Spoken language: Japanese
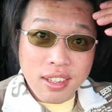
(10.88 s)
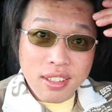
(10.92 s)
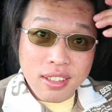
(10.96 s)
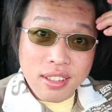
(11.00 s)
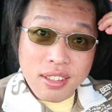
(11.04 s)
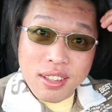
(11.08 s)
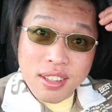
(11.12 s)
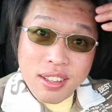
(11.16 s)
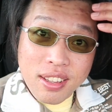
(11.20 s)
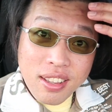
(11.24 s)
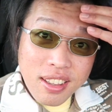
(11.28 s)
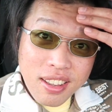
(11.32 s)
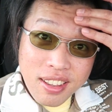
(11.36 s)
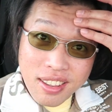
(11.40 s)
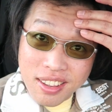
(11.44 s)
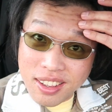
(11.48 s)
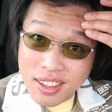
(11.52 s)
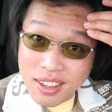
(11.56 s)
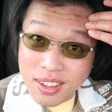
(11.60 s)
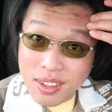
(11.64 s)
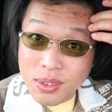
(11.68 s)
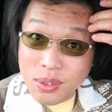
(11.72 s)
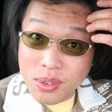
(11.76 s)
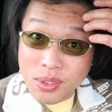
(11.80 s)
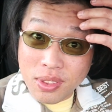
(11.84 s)
なんで
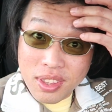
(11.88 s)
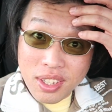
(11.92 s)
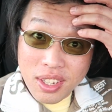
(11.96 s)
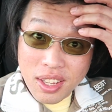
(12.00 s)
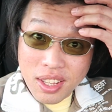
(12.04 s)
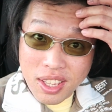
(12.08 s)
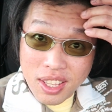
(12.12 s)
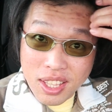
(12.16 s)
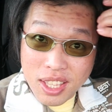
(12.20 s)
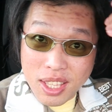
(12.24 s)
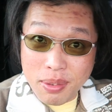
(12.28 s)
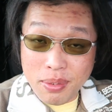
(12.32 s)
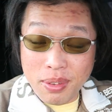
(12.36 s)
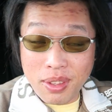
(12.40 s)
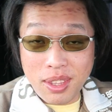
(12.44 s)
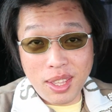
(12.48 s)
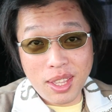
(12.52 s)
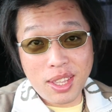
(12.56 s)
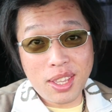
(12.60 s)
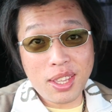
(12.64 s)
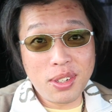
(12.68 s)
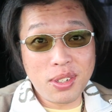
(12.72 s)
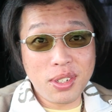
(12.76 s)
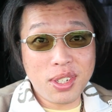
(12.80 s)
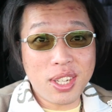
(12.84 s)
ね、こんなニキビ
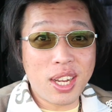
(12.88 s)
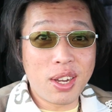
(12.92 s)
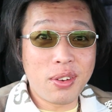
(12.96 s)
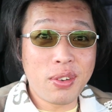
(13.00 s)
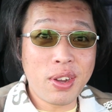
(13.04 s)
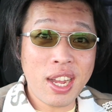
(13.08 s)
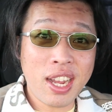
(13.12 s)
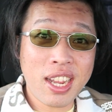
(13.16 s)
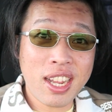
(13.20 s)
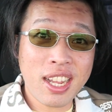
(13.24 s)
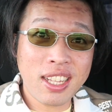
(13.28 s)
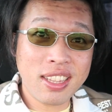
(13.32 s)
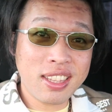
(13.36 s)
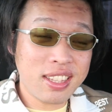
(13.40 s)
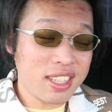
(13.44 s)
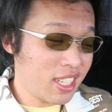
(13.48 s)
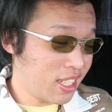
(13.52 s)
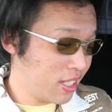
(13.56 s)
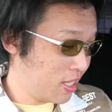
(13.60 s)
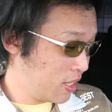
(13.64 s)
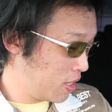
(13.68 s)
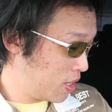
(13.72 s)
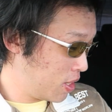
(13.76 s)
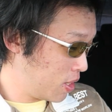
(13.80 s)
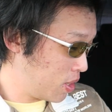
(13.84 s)
できるかわかん
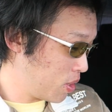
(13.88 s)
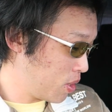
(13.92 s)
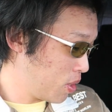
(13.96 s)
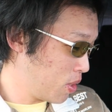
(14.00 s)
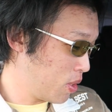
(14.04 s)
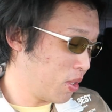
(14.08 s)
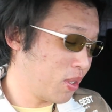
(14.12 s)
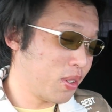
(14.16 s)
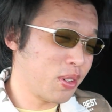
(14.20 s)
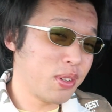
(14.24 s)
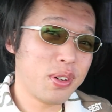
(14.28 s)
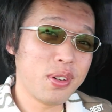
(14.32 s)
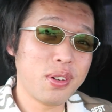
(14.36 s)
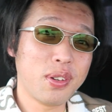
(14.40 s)
ないんですよ。